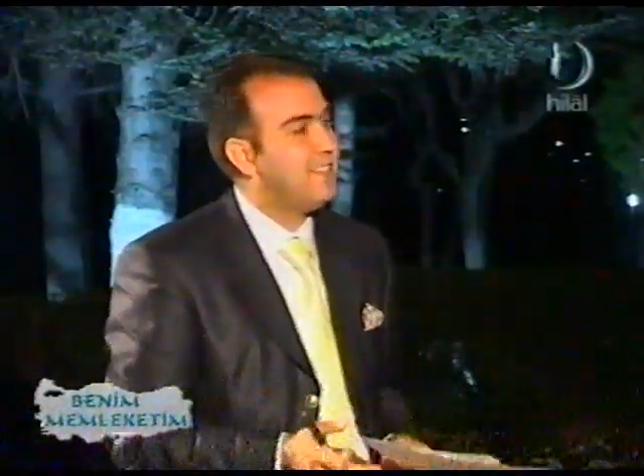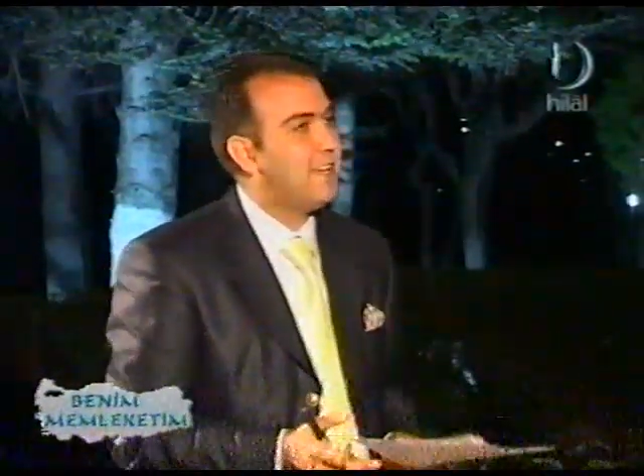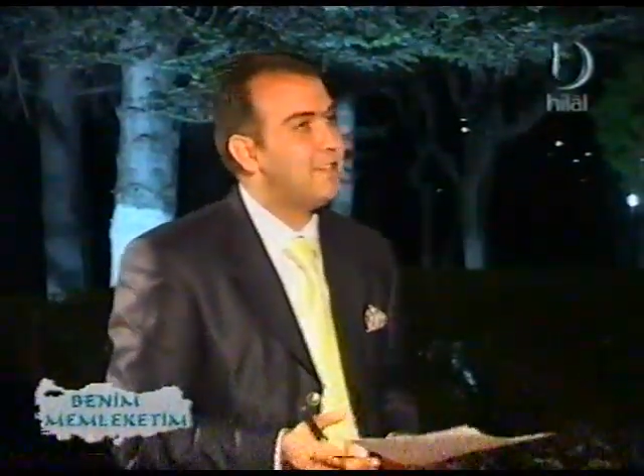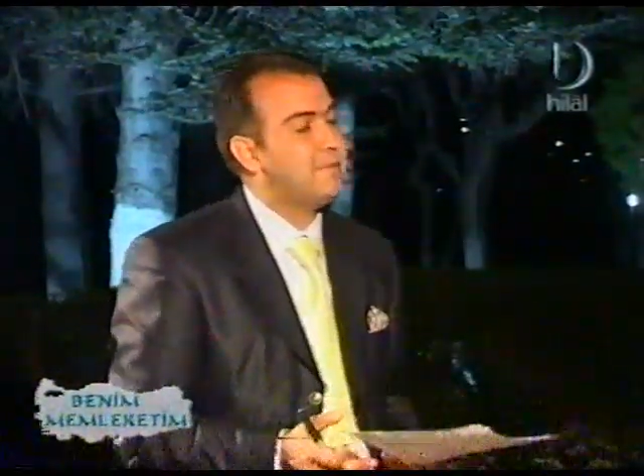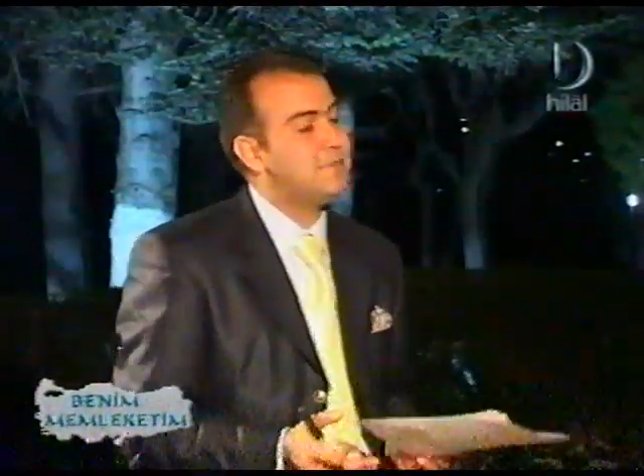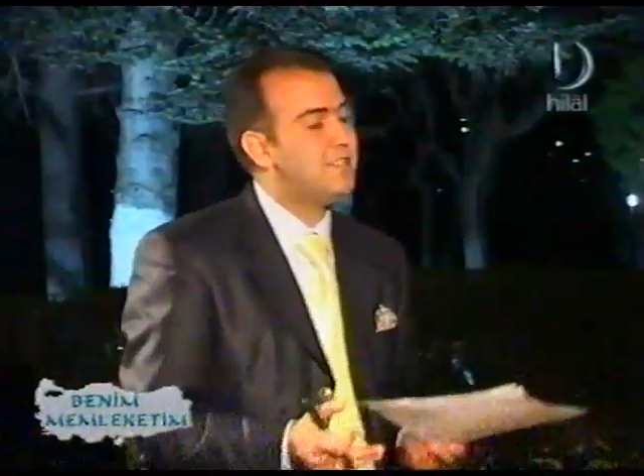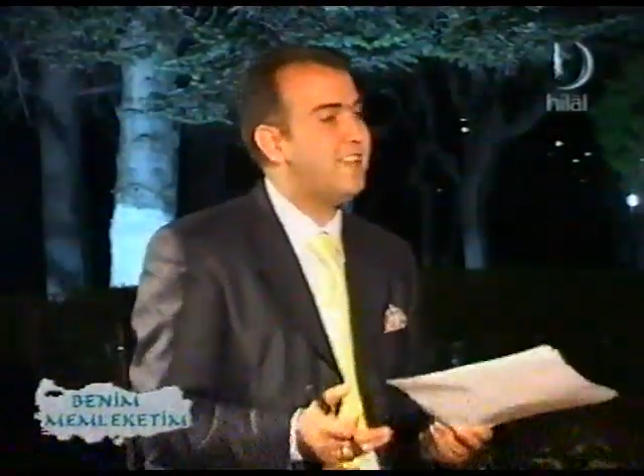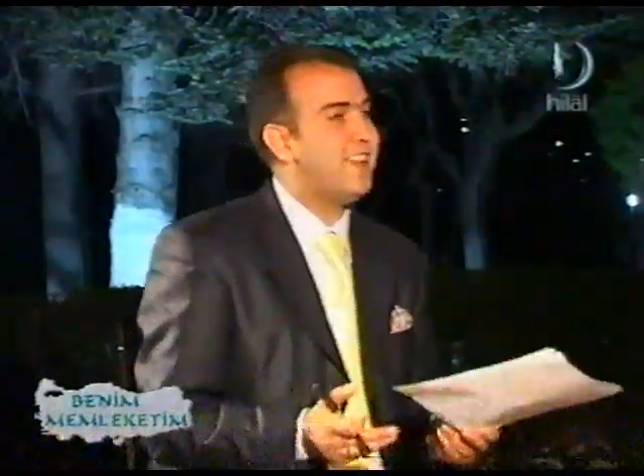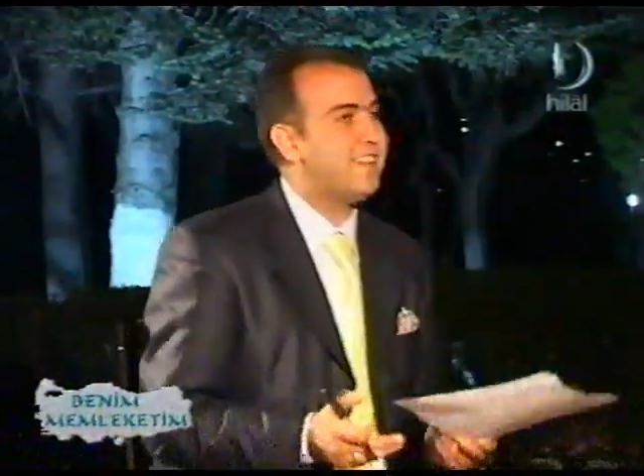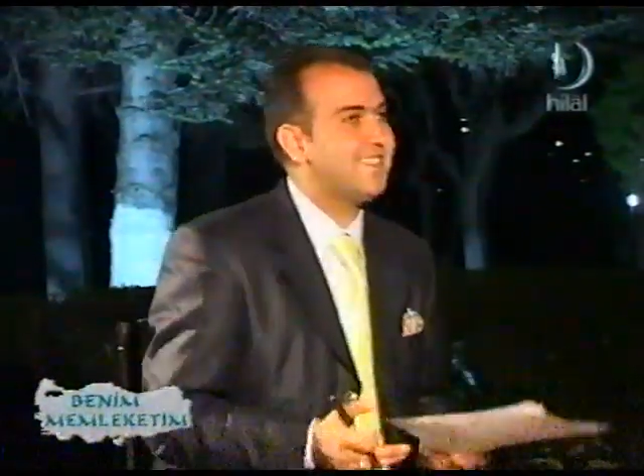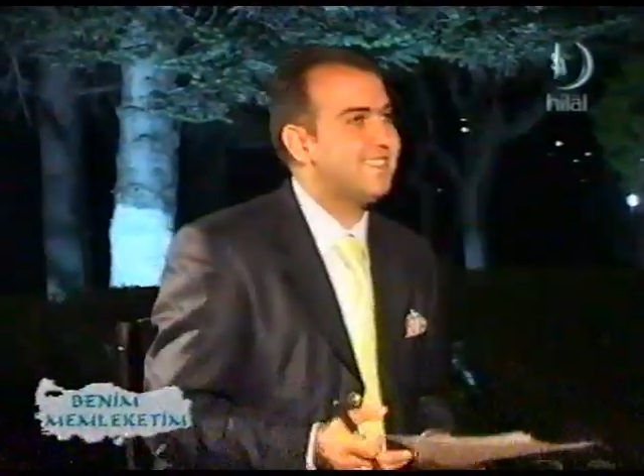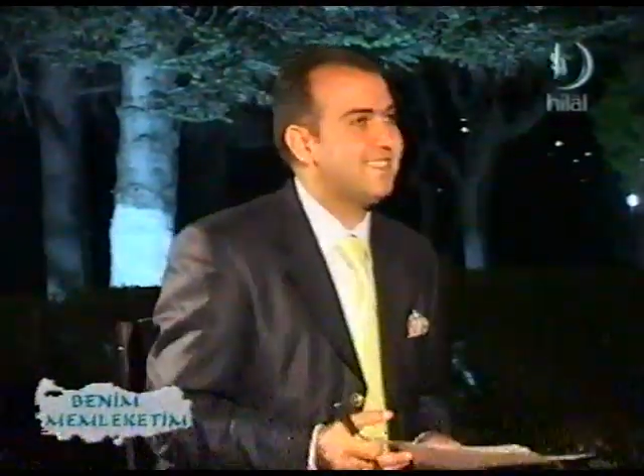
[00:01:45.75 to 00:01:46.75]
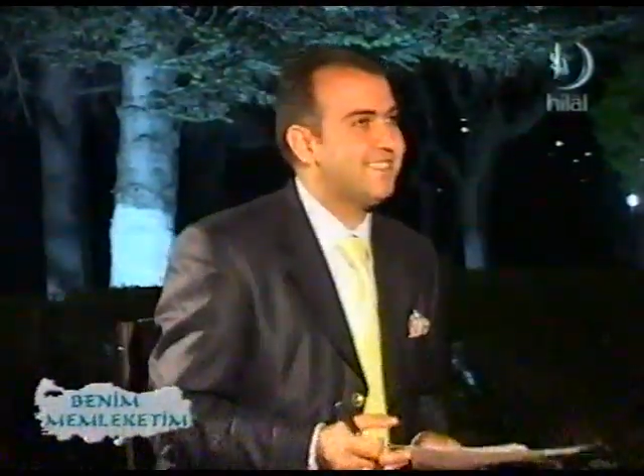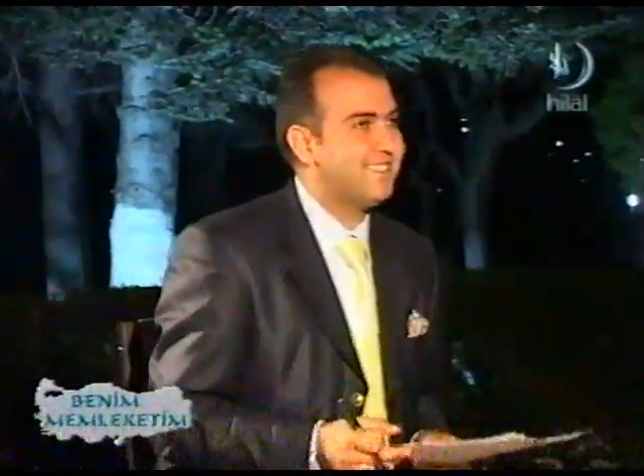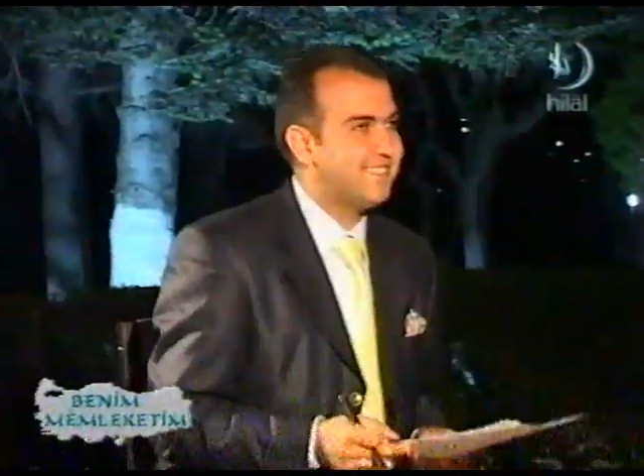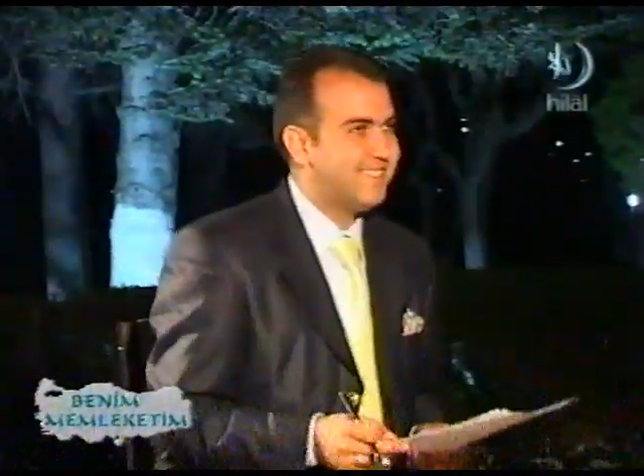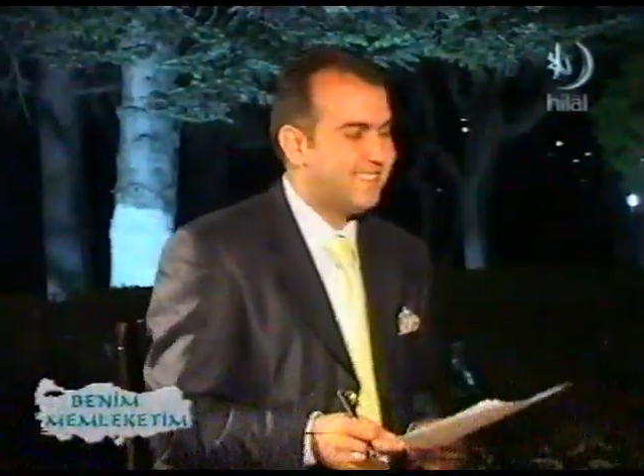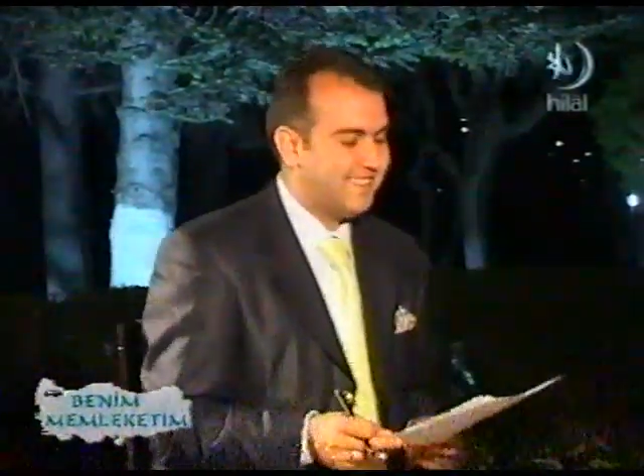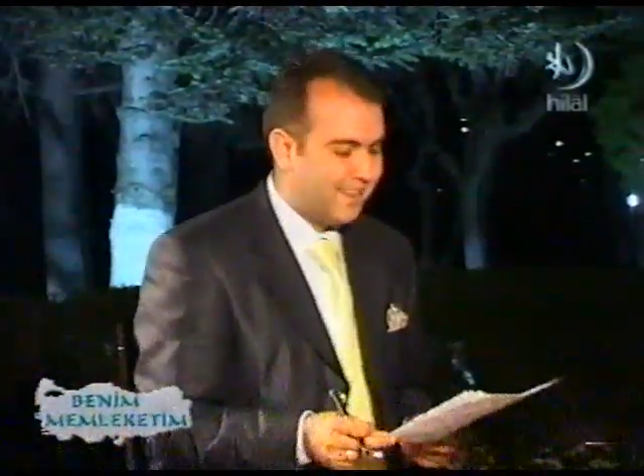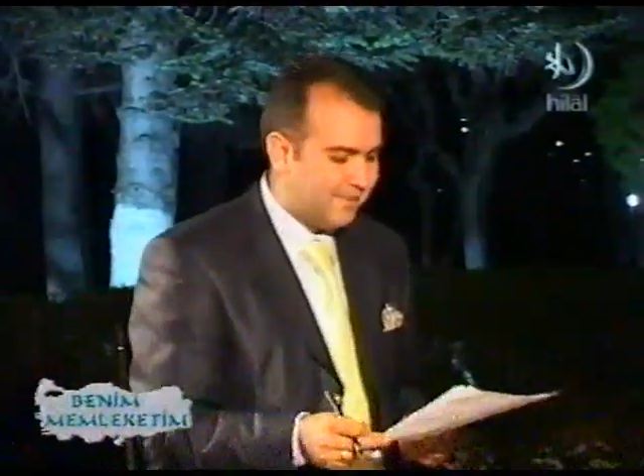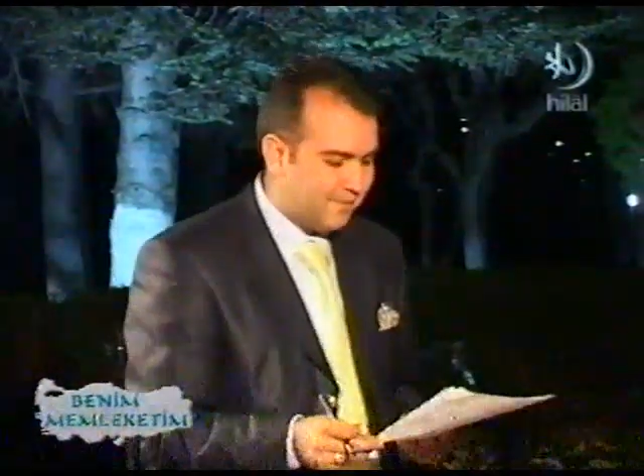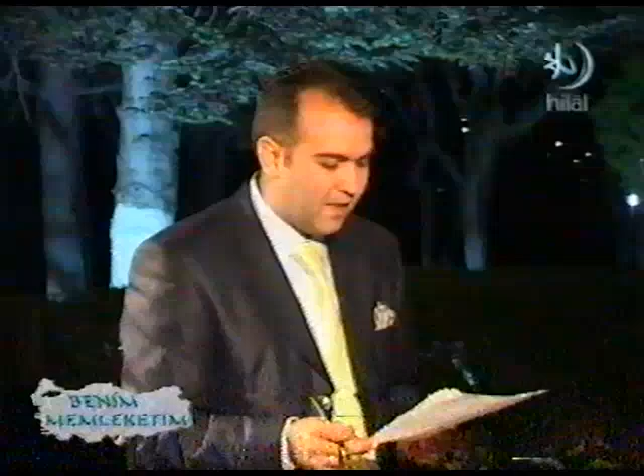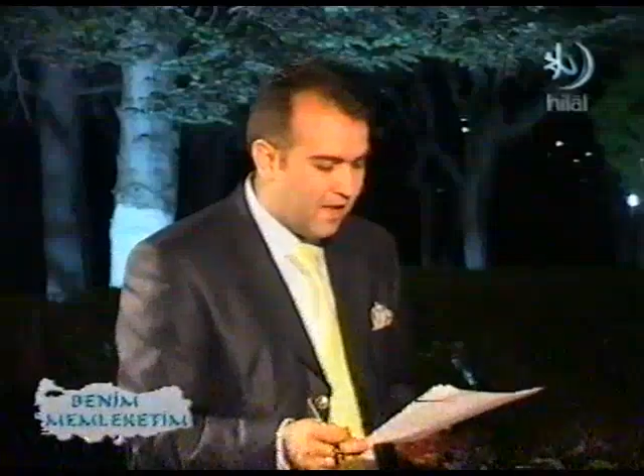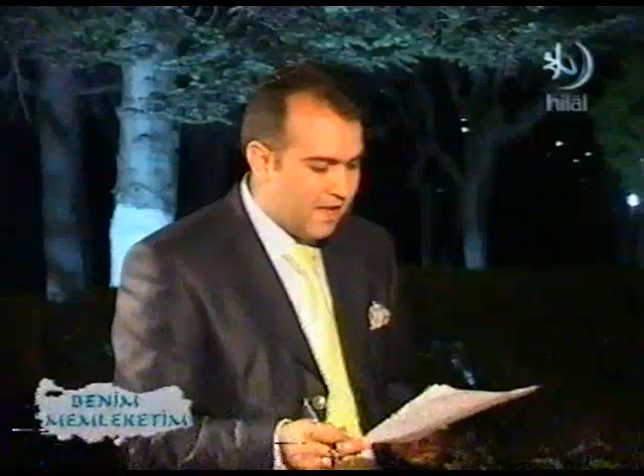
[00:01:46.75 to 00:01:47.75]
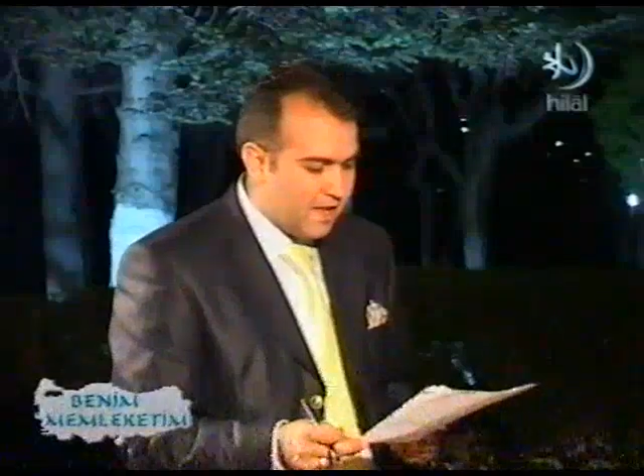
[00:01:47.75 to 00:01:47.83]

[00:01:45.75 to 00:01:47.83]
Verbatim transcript: takipçiler. Sağ olsunlar. Evet.